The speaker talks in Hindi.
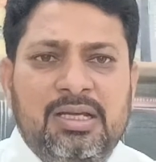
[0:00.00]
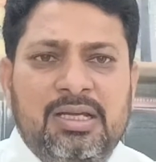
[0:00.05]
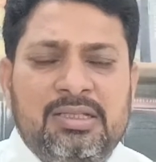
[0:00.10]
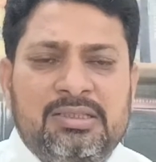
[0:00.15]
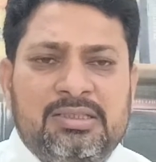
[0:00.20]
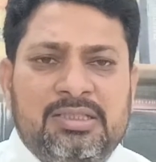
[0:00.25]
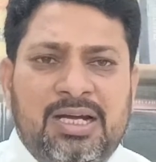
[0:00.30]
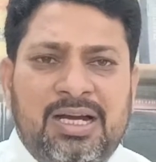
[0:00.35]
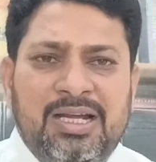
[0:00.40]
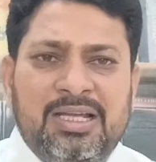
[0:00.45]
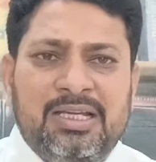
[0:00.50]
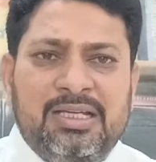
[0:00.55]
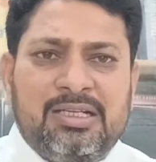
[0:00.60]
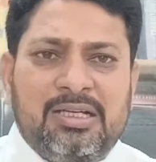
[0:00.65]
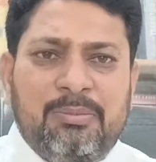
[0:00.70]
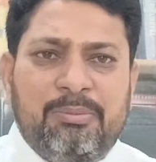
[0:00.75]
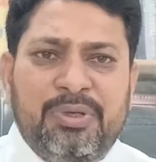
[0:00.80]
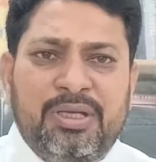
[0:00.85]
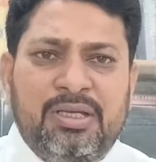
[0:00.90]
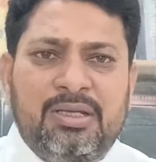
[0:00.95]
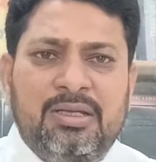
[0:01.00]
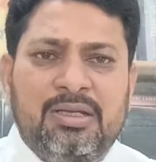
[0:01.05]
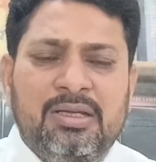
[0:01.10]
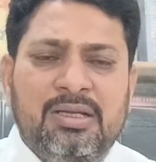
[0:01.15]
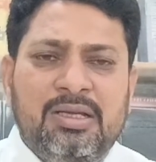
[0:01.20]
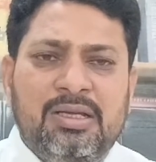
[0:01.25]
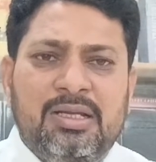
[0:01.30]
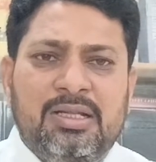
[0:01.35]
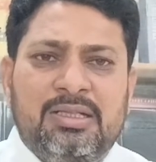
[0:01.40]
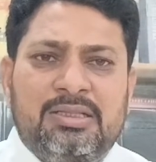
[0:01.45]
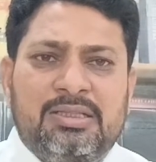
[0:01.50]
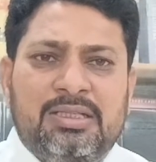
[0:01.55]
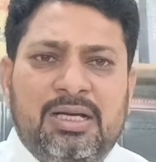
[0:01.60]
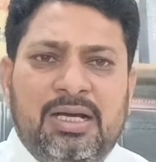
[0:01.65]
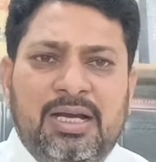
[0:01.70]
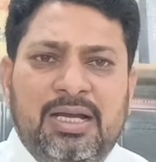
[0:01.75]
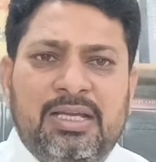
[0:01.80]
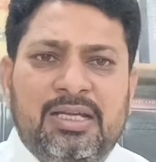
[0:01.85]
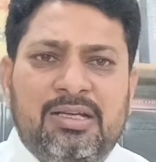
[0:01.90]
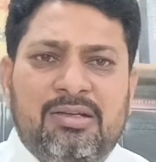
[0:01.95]
इंतहाई कभी
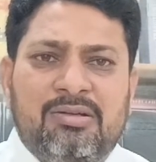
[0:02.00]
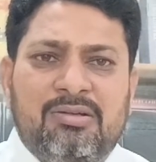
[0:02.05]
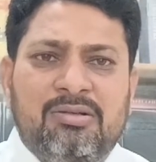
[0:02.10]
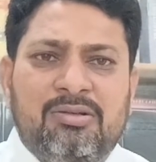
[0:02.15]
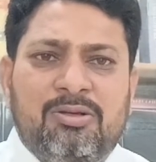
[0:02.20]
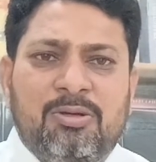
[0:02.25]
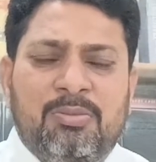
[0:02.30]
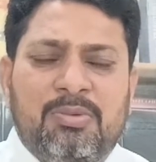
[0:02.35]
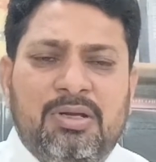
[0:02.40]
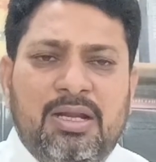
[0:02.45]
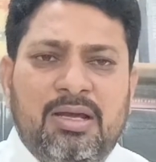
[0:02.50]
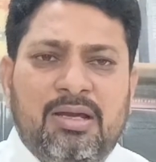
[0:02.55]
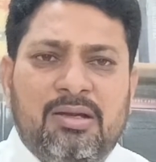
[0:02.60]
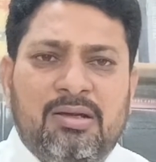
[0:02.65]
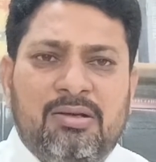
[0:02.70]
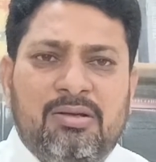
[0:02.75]
इंतहाई गुना